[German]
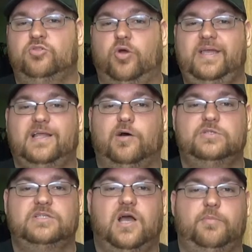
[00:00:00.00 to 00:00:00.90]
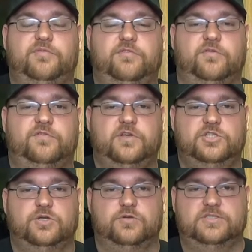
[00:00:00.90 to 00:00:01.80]
neuen Ausgabe von
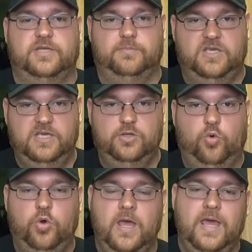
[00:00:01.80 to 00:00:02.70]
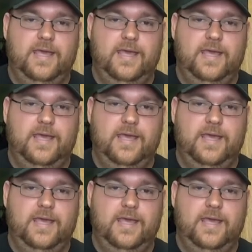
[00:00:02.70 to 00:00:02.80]
Frisch aus dem Kino.